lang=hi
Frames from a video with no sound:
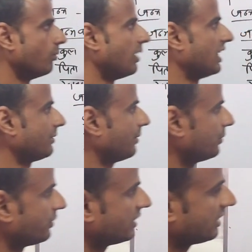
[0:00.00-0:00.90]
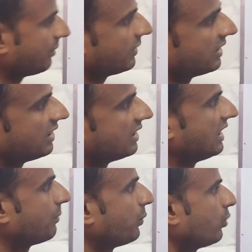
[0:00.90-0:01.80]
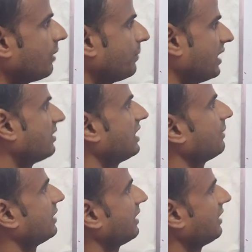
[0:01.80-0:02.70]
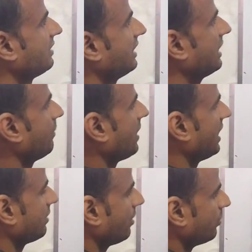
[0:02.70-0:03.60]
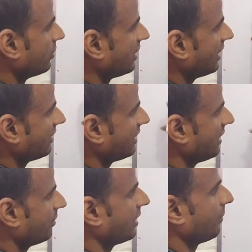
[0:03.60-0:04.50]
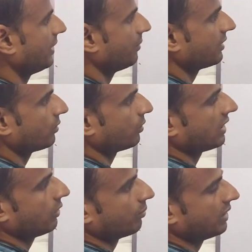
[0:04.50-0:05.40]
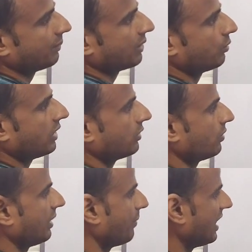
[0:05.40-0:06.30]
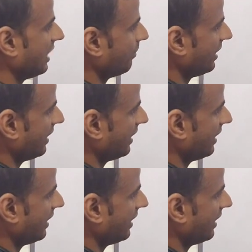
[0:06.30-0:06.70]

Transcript: तो महात्मा बुद्ध से संबंधित एक पूरा पर्ची आप देख लीजिए कि महात्मा बुद्ध का जन्म कपिल वस्तु के लुम्बी में हुआ जो नेपाल में